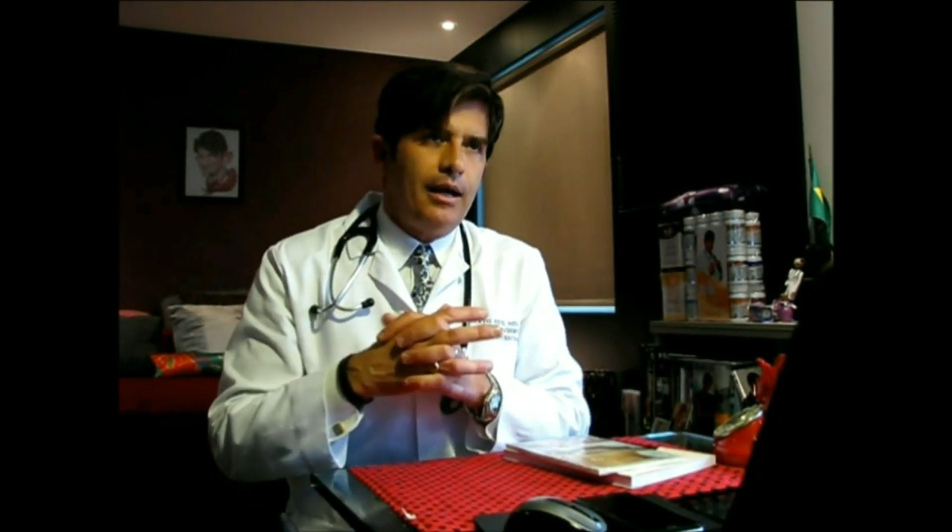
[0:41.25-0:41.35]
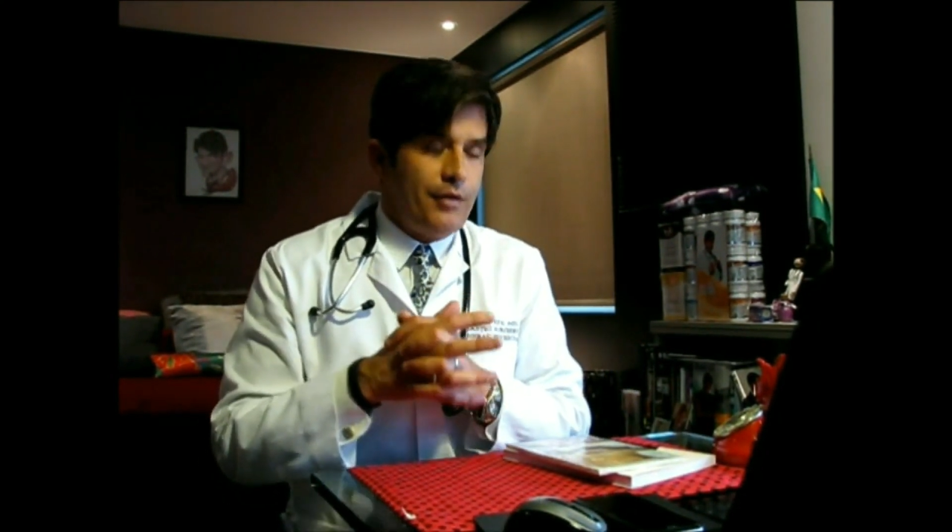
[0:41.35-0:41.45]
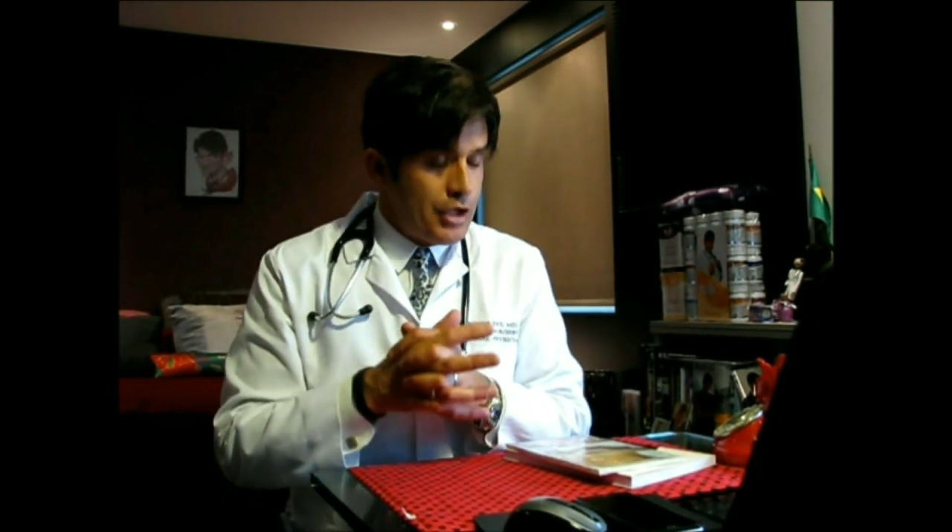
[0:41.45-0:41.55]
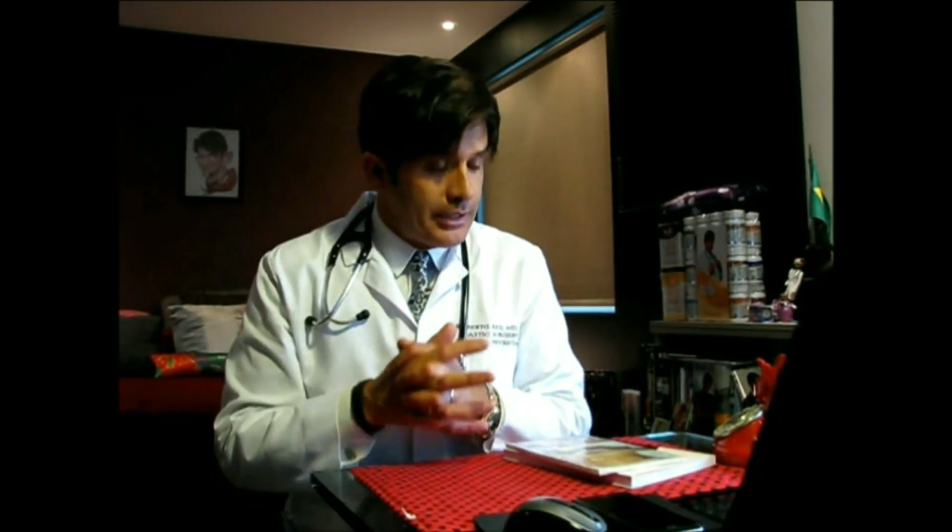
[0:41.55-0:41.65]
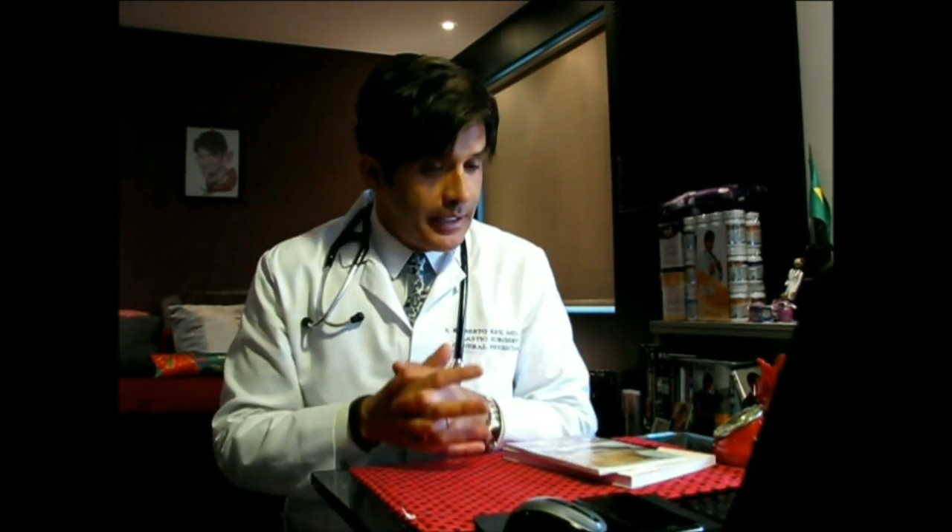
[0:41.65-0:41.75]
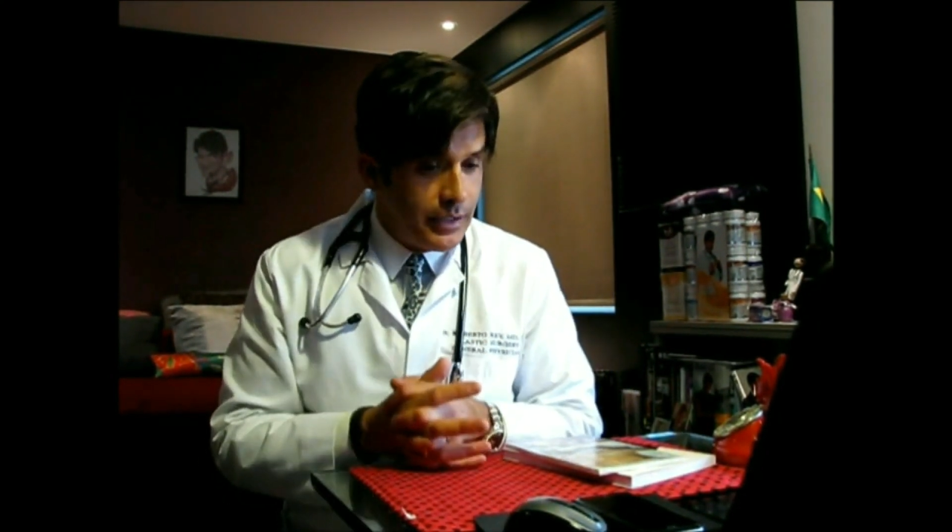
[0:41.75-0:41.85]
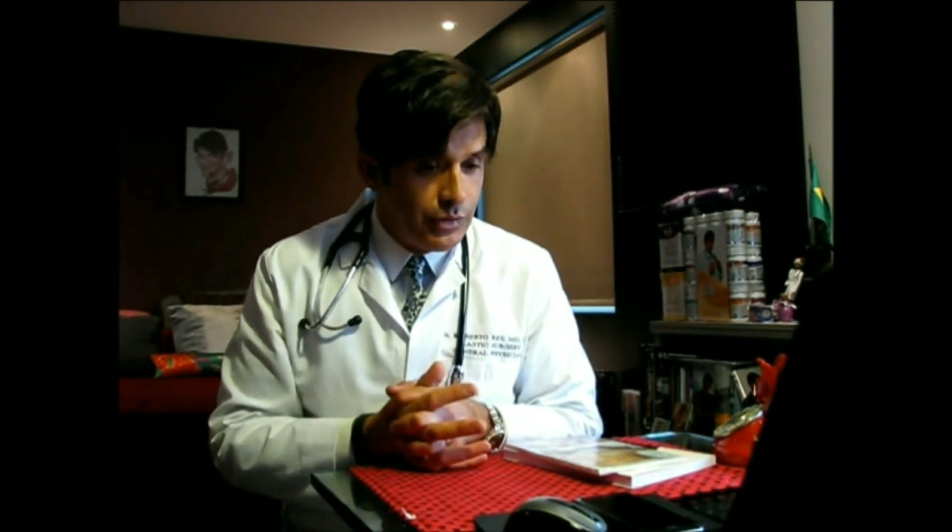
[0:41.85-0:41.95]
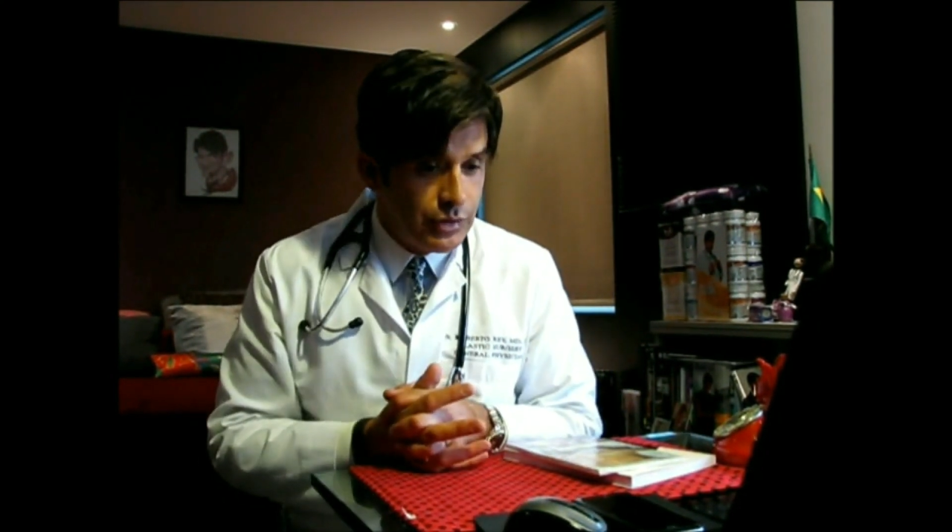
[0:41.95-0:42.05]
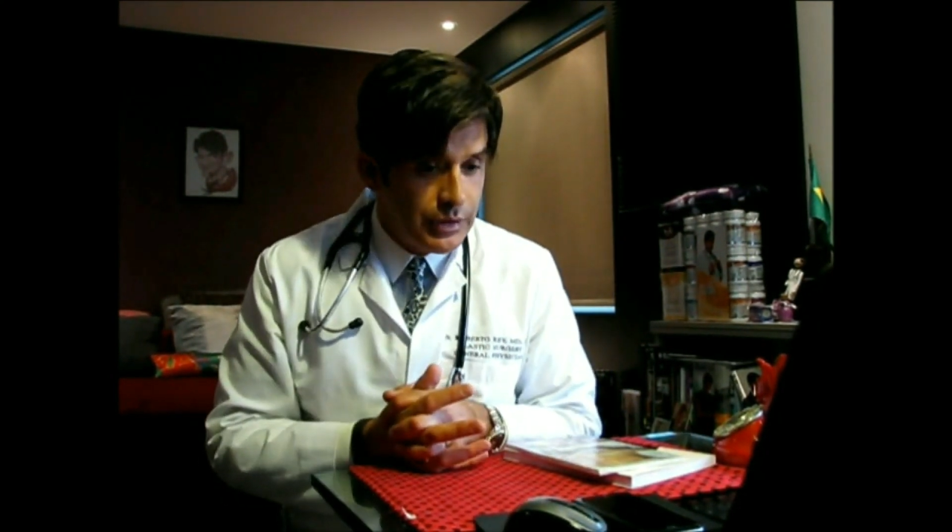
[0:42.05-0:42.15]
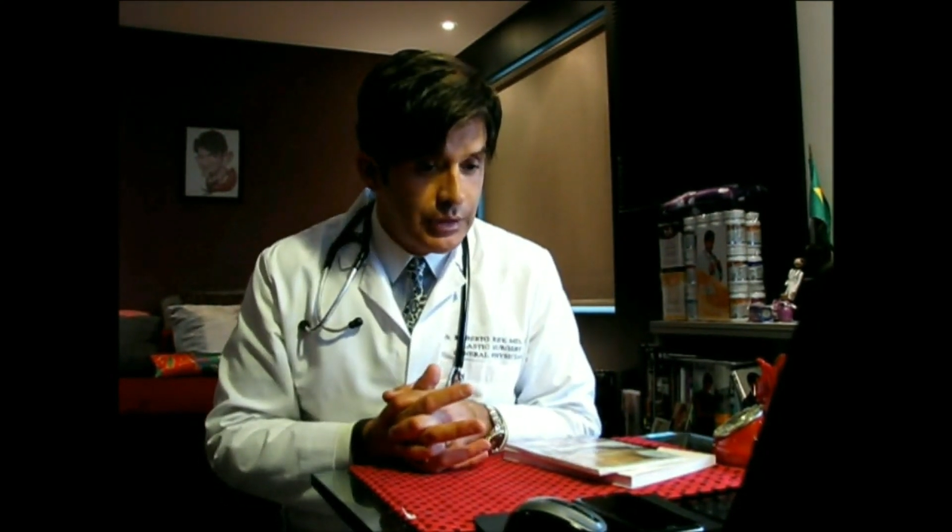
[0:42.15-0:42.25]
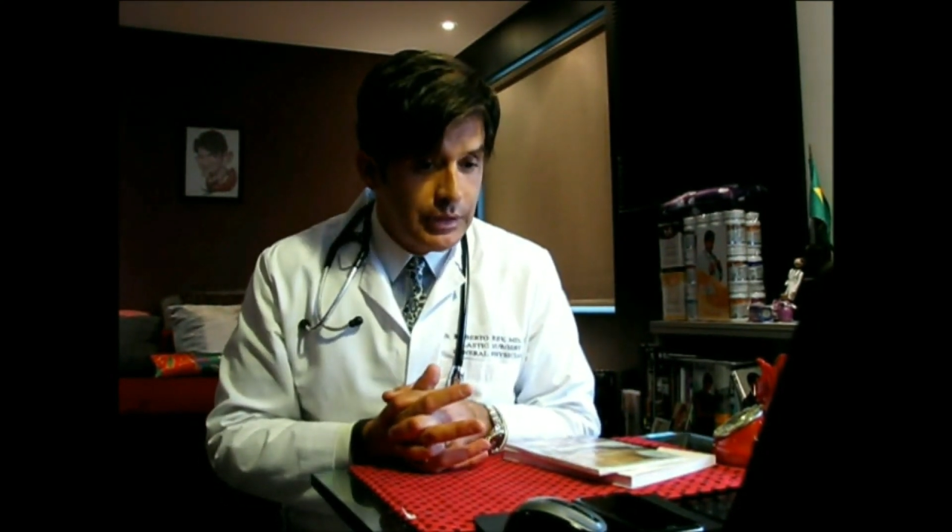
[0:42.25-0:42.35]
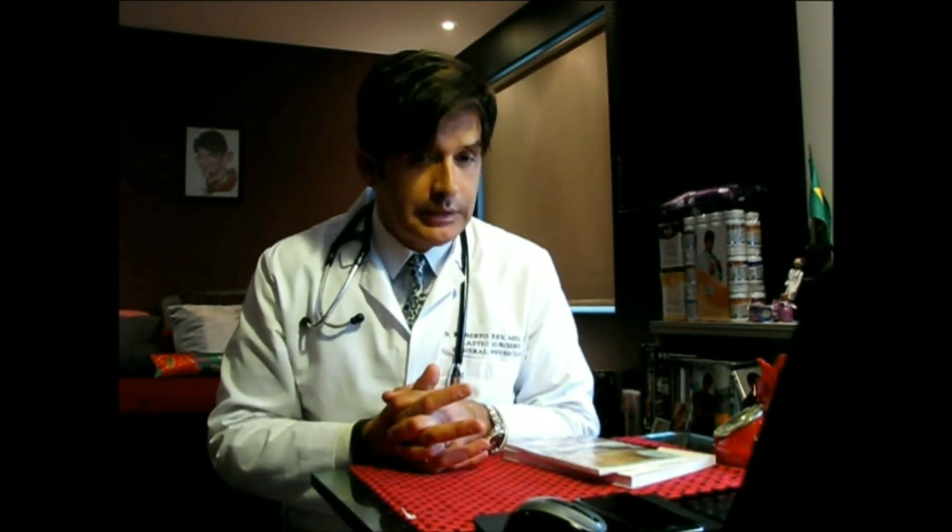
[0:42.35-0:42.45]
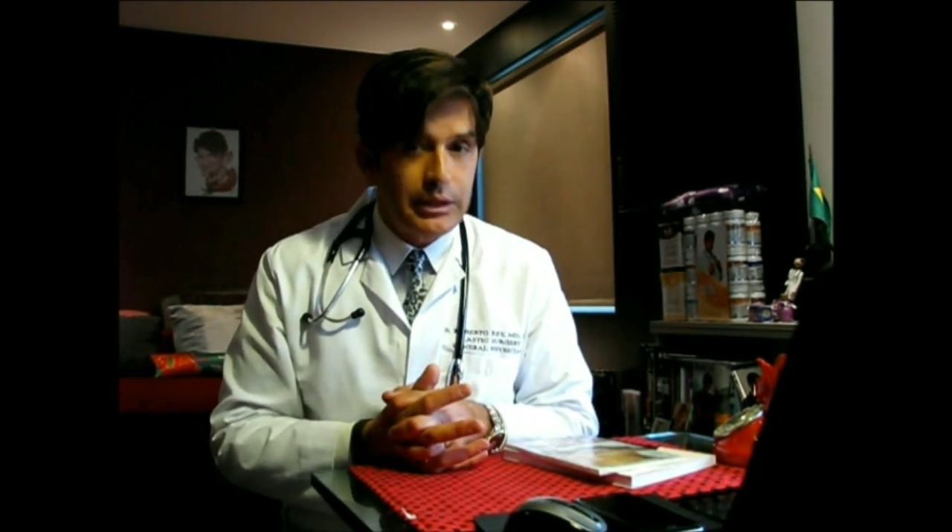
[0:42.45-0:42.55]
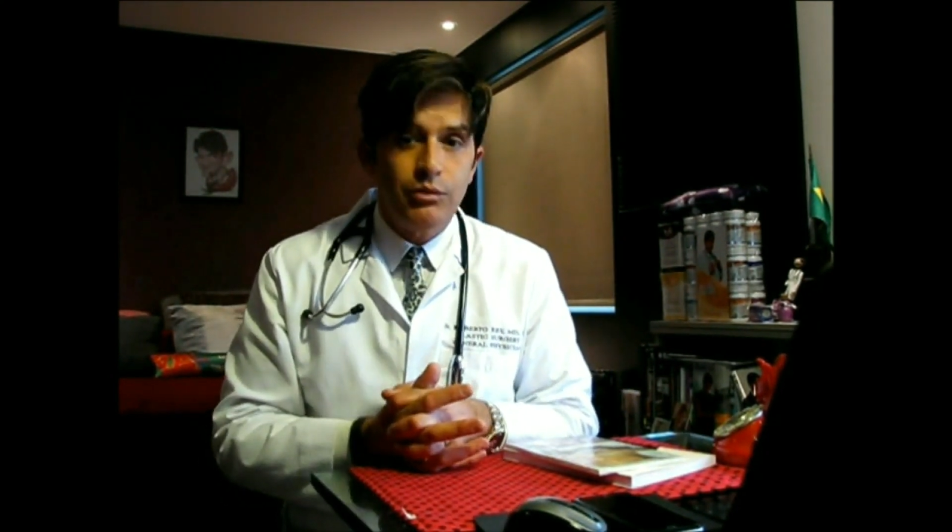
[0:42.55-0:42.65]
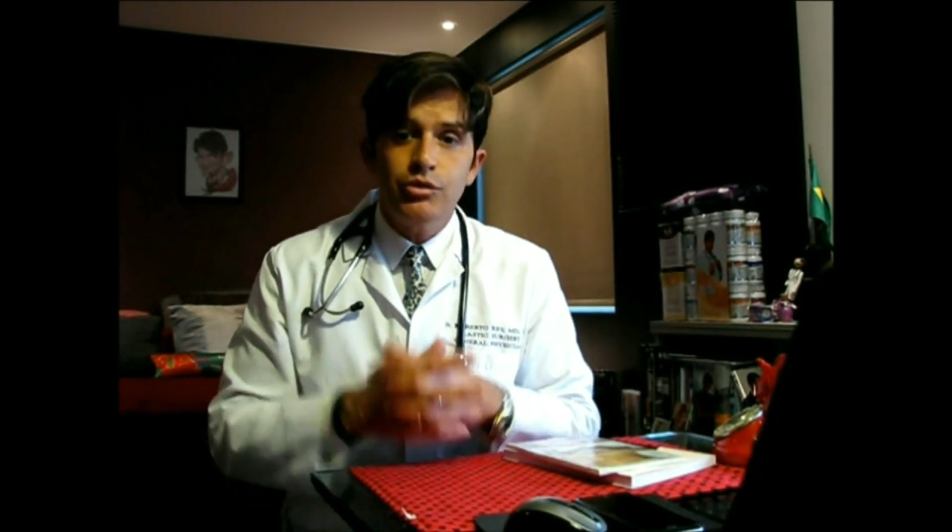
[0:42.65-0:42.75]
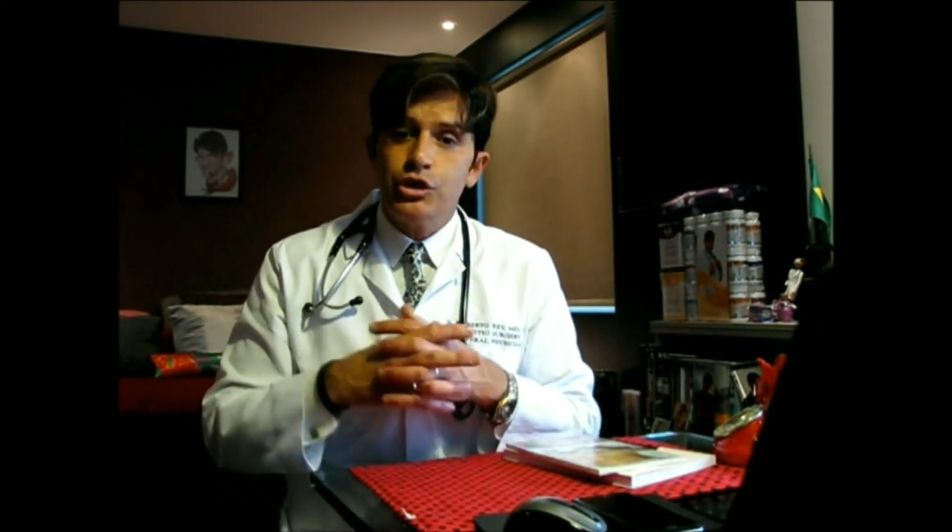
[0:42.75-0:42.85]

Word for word: vegetarianos são